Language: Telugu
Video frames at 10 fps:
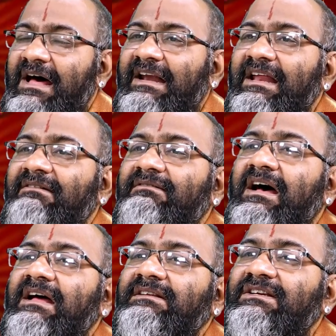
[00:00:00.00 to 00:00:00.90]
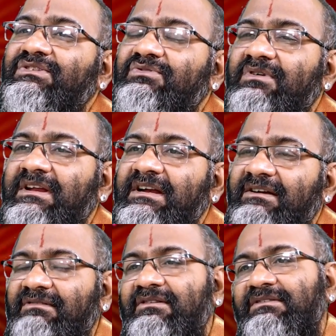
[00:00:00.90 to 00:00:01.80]
వారినే వివాహం
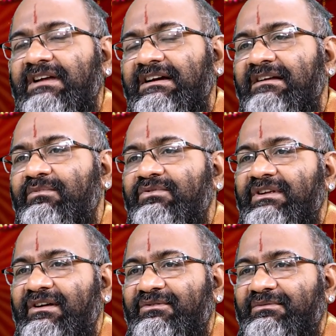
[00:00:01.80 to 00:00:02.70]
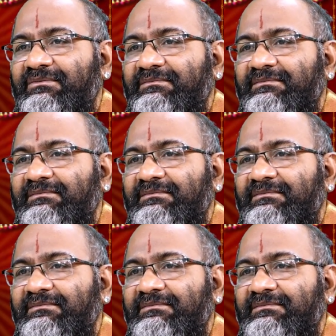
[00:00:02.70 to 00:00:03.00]
చేసుకోవాలనేటువంటి ఒక సంకల్పం ఉంది నాకు